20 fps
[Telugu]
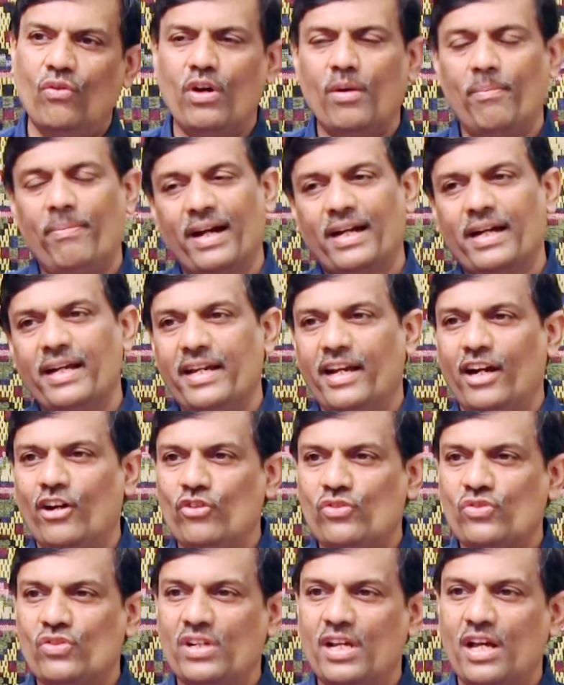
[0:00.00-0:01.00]
ఒక పక్క
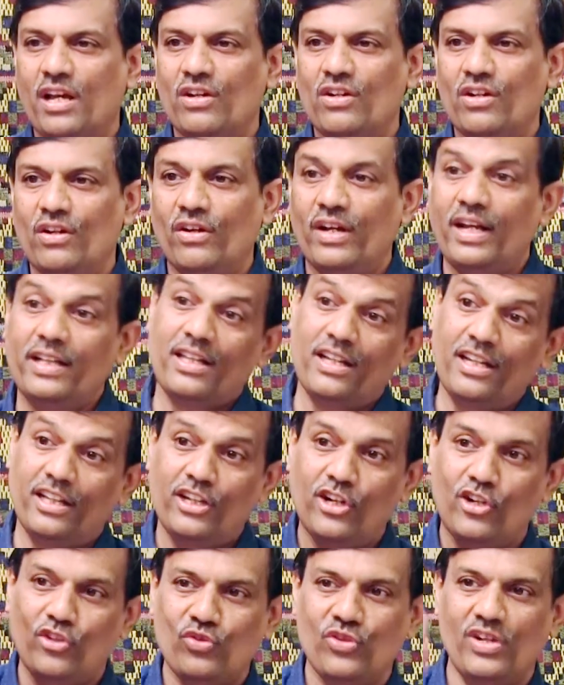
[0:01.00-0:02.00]
ఏడుస్తున్నారు ఇతన్ని
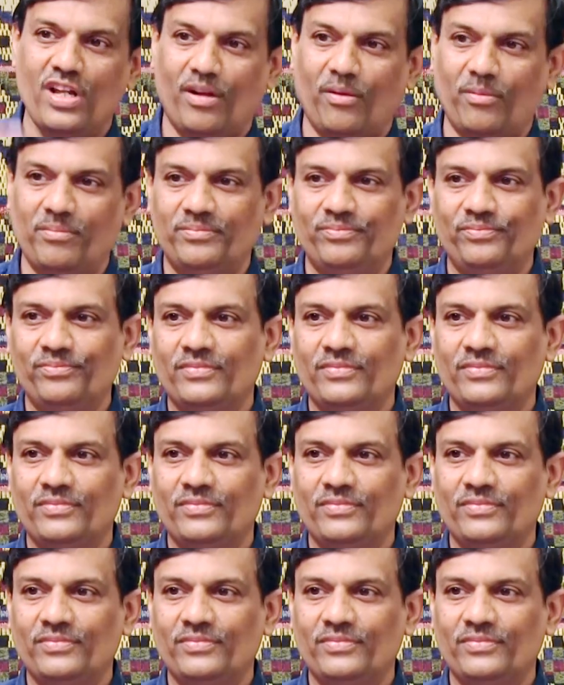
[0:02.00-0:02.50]
తిడుతున్నారు